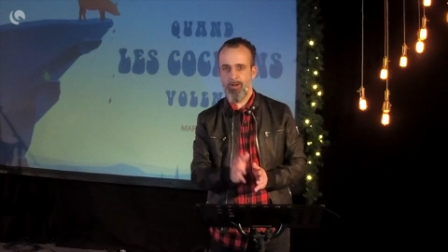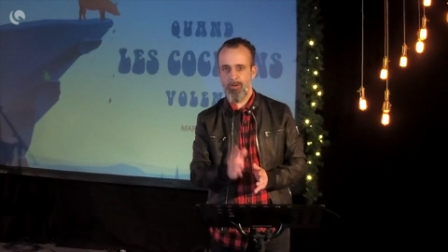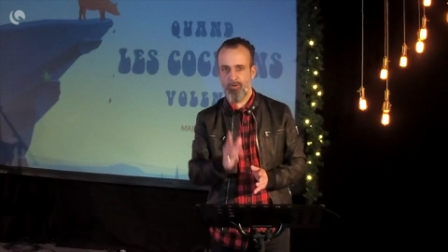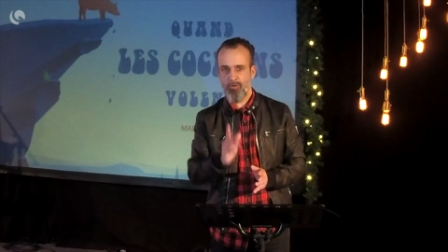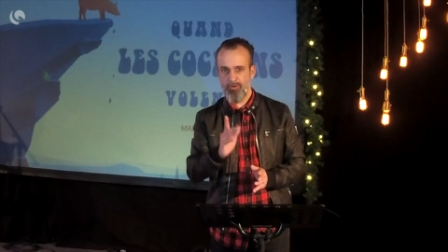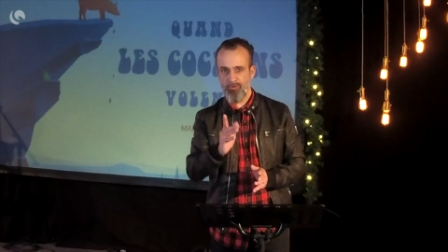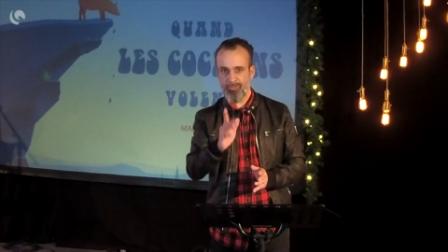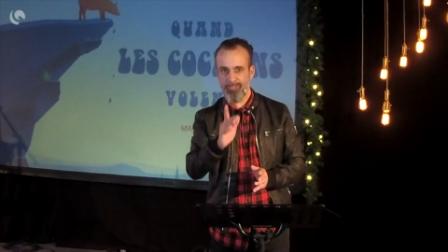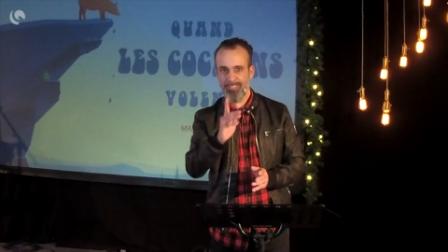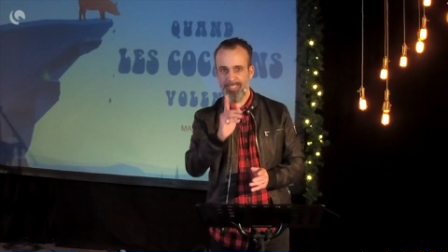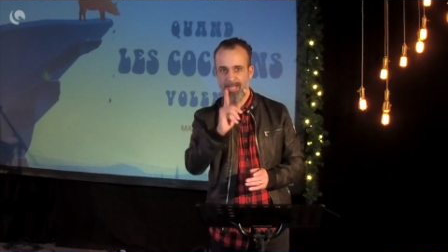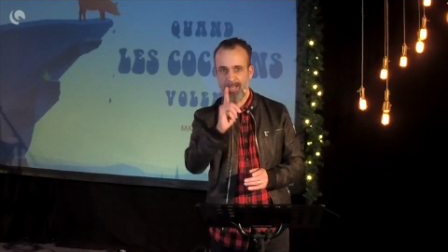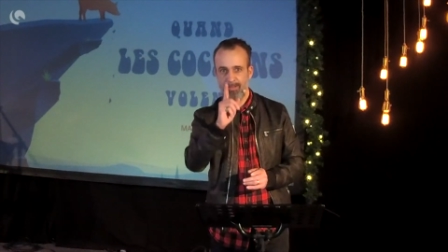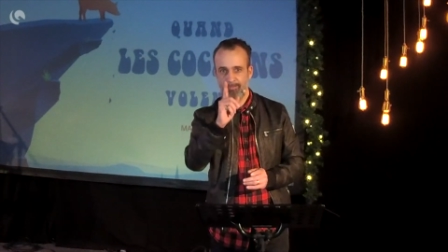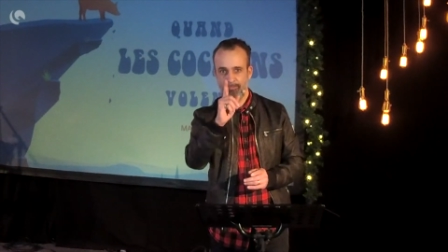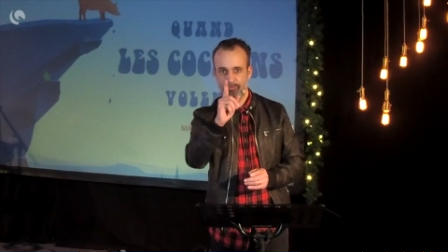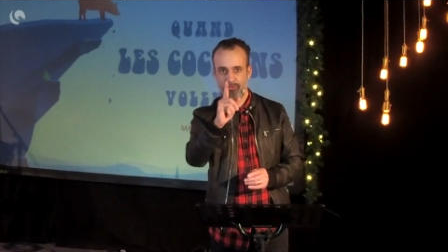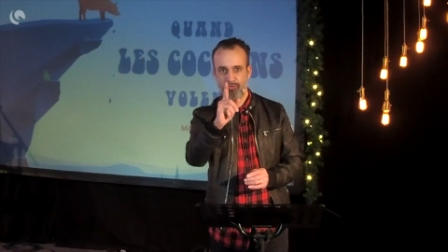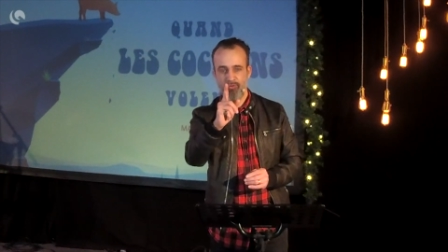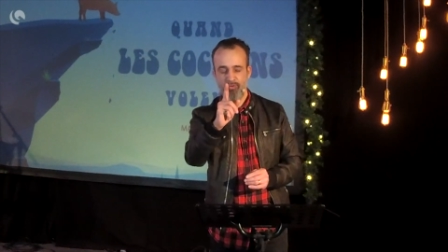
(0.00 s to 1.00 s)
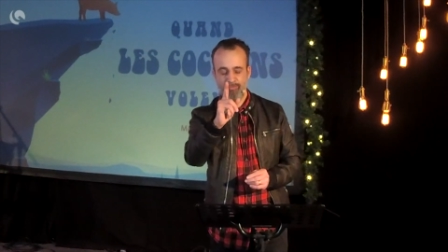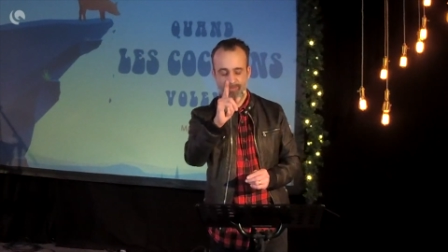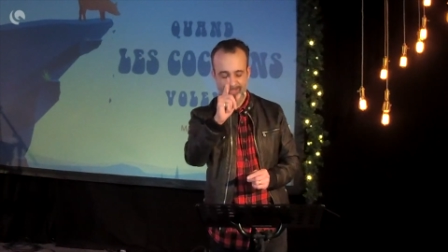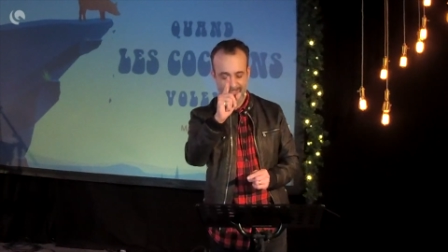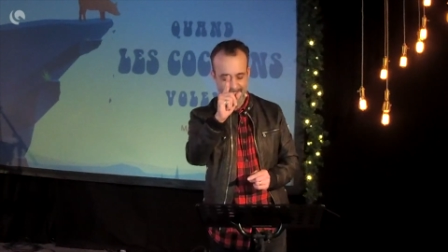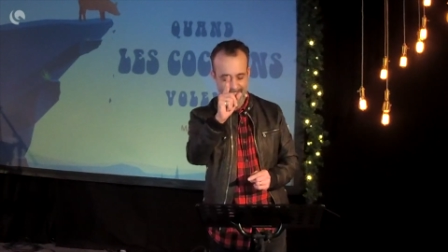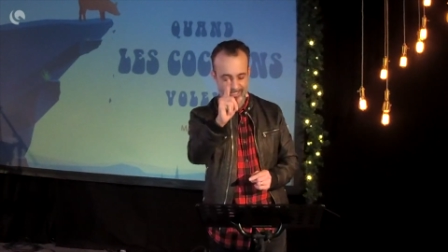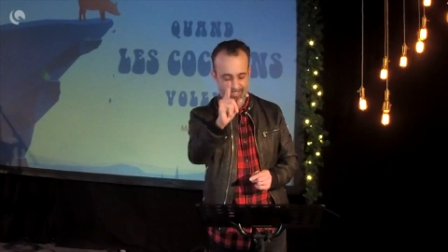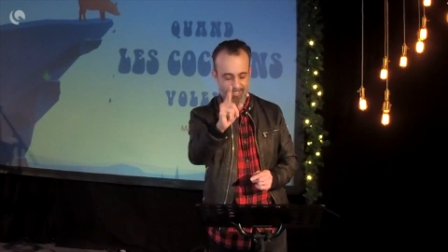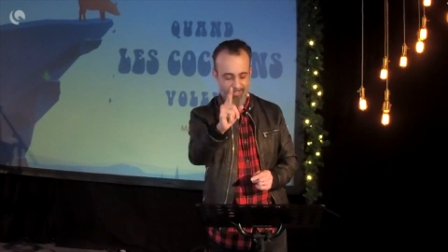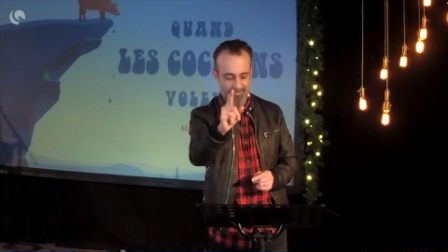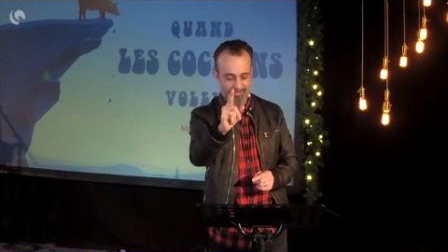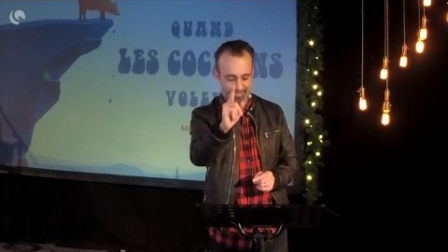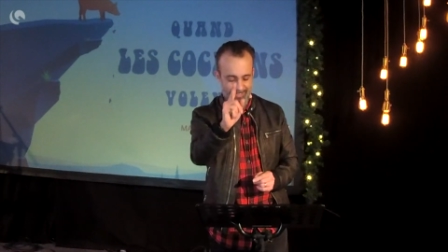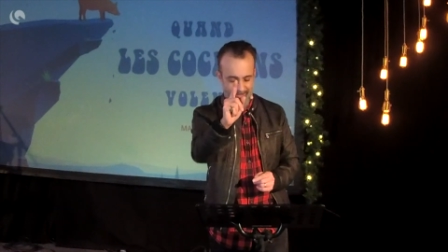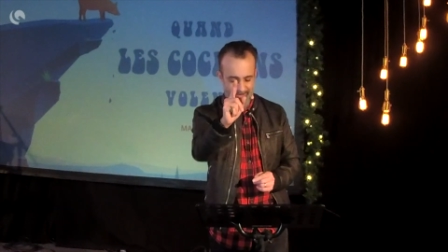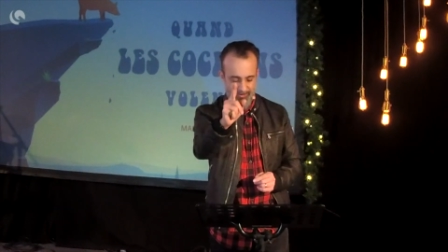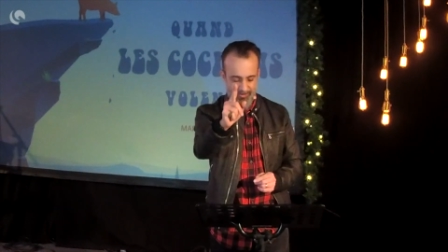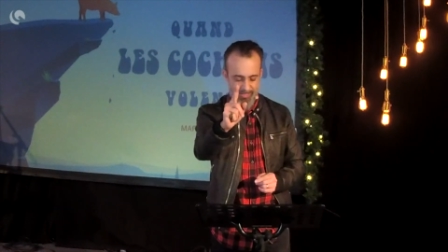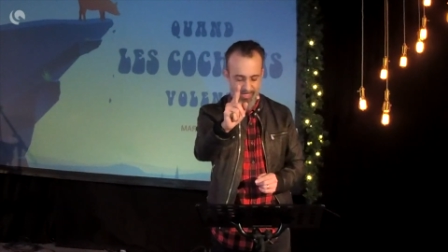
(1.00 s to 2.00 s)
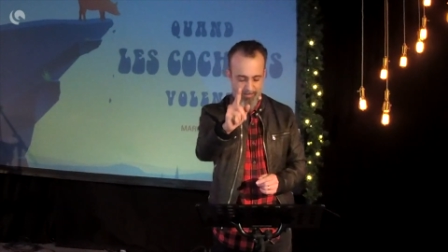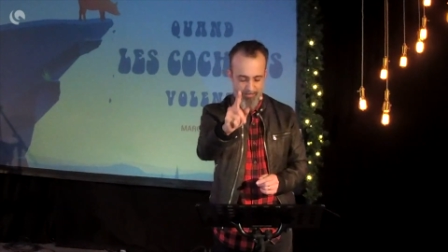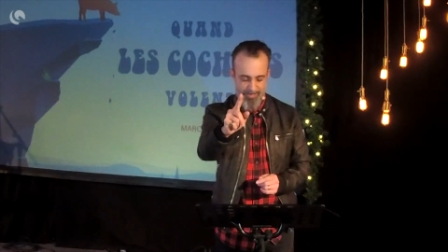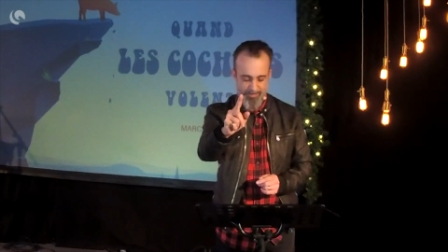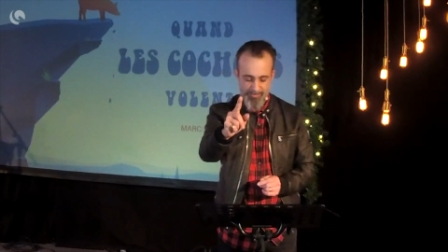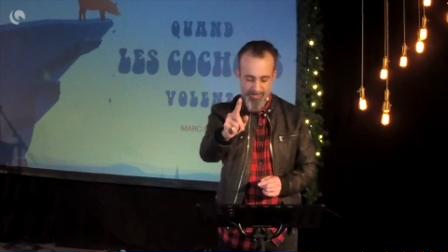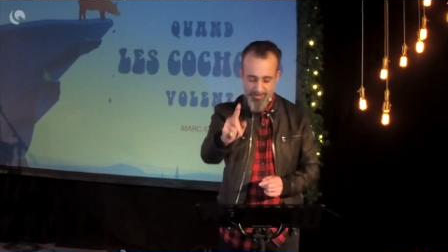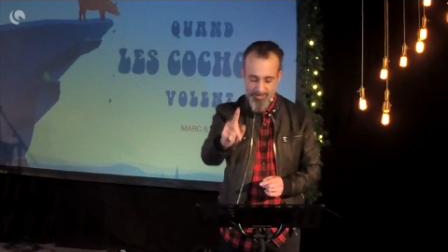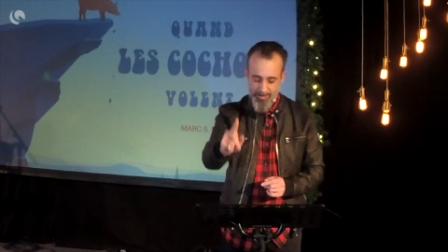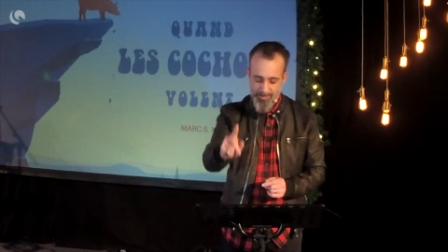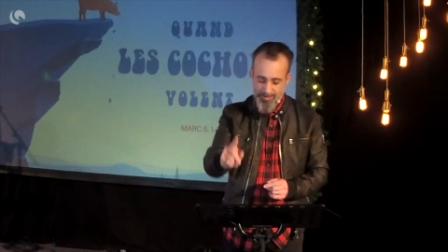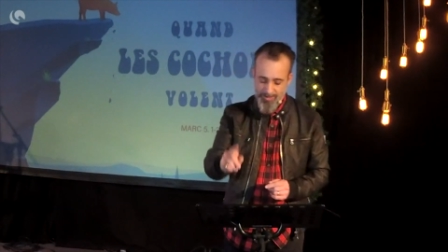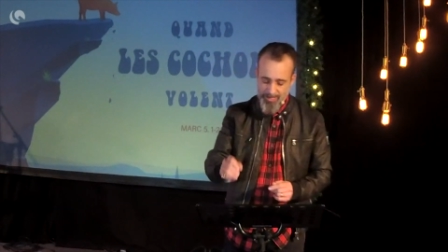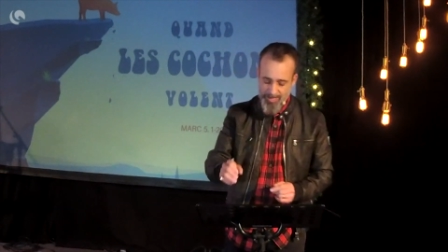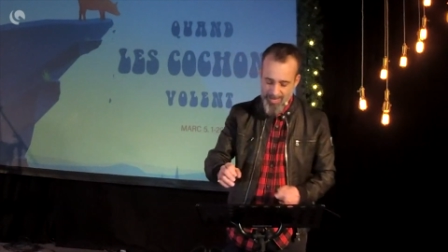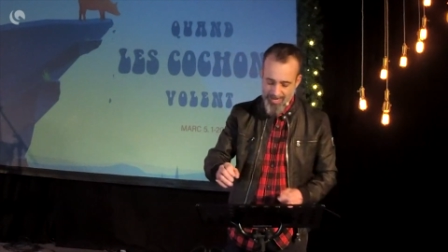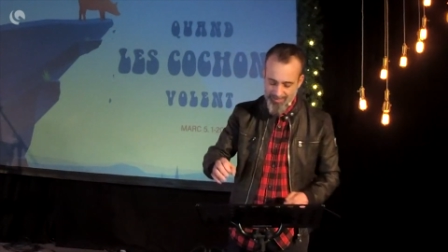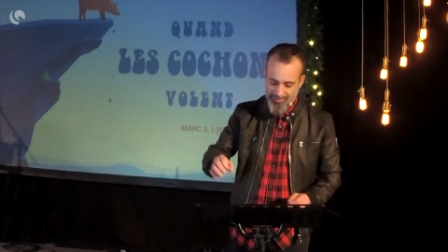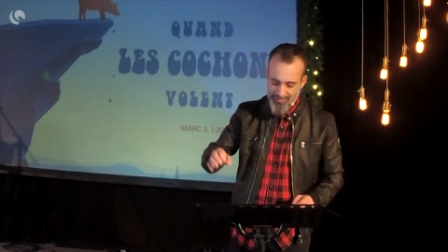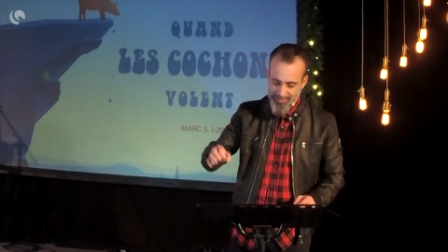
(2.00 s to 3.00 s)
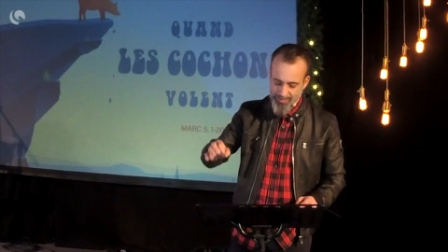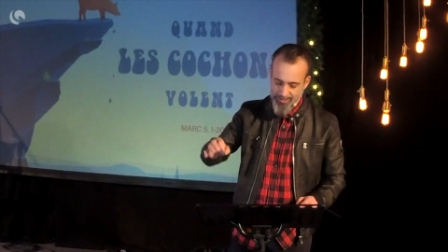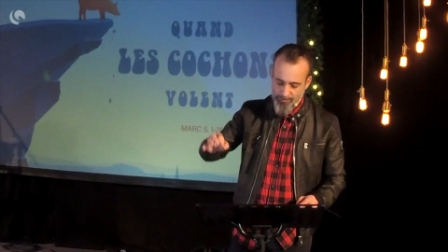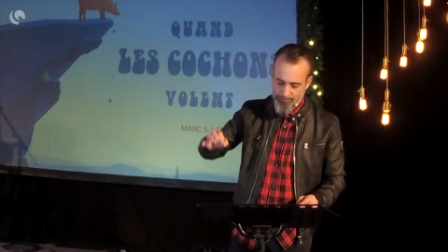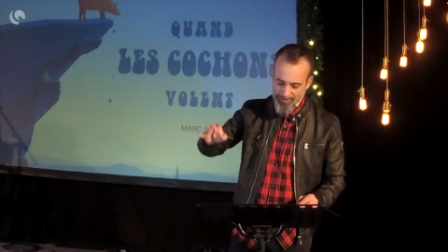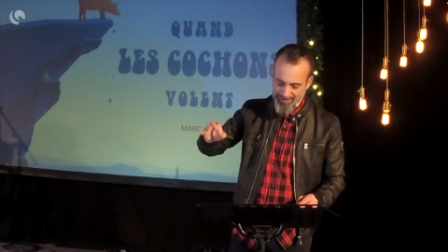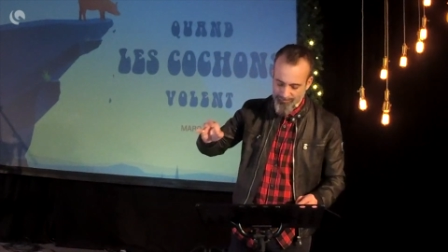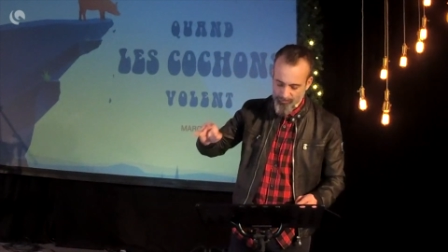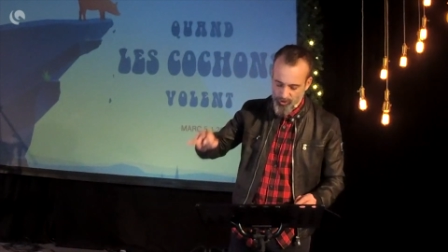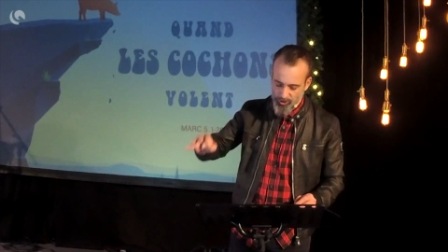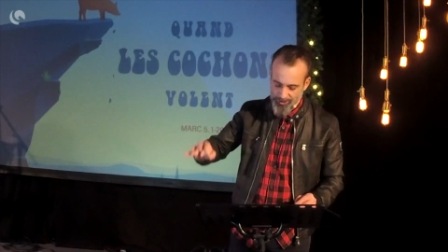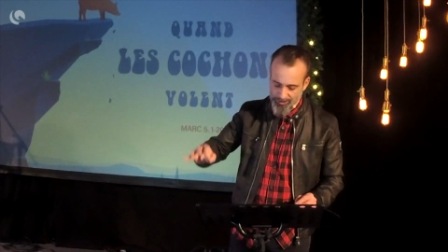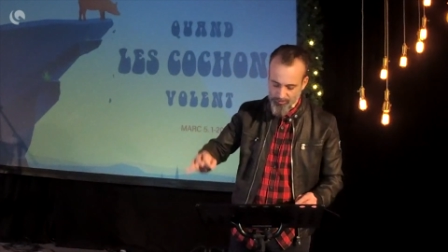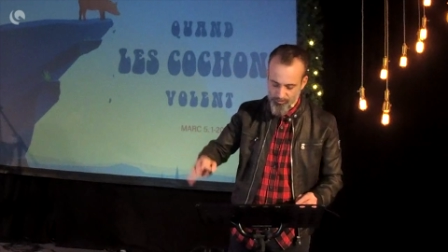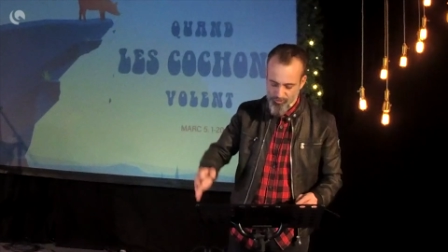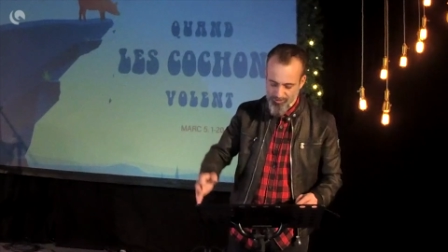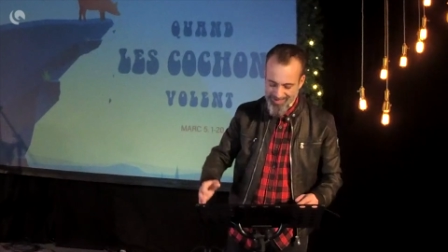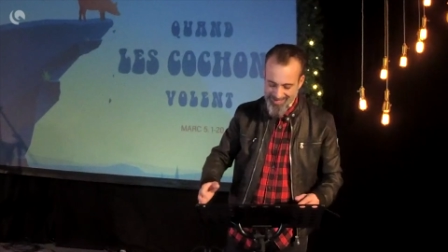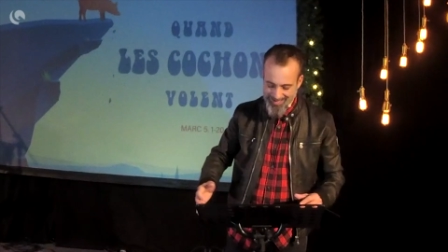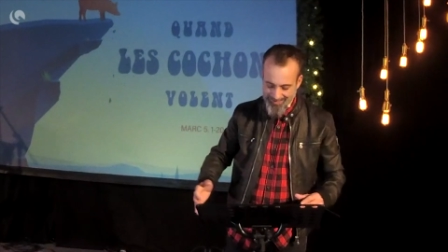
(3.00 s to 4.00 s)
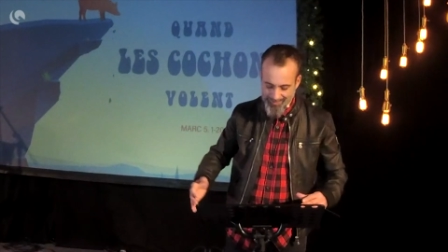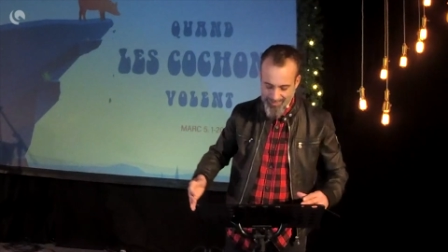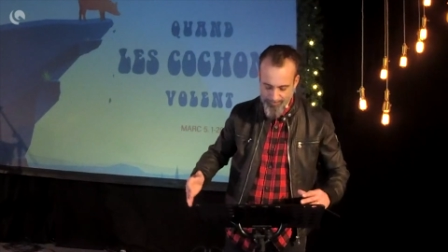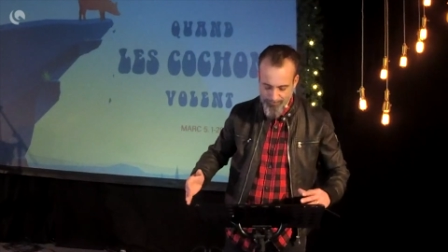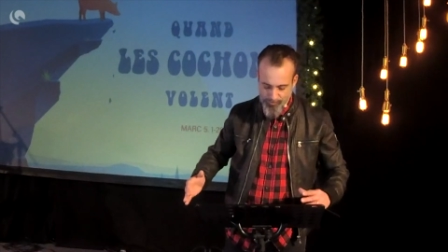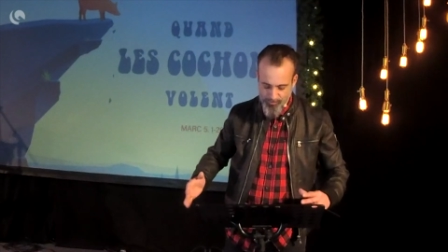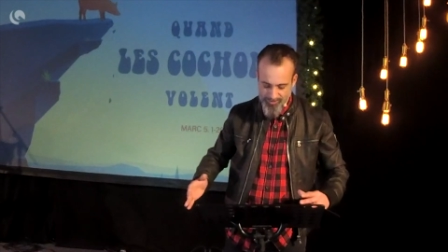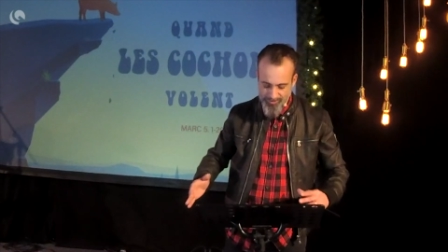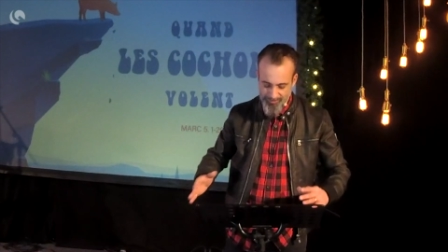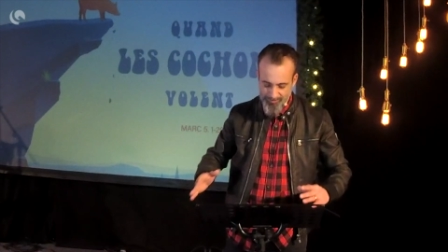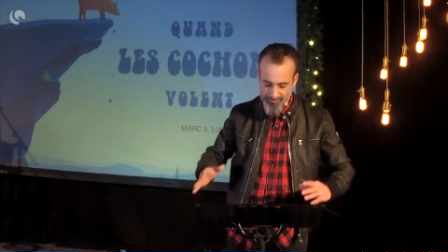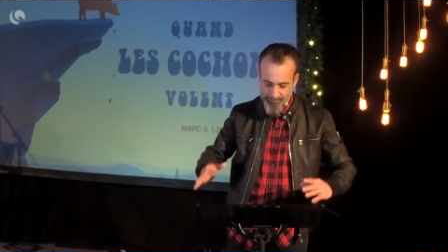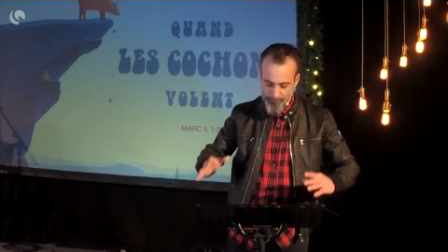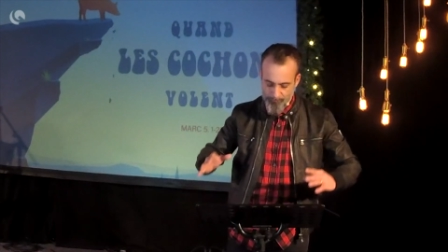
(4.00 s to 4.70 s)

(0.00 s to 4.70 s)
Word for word: Colossiens 2, verset 15. Qu'est-ce que dit la Bible Elle dit, en parlant de Jésus, il a dépouillé,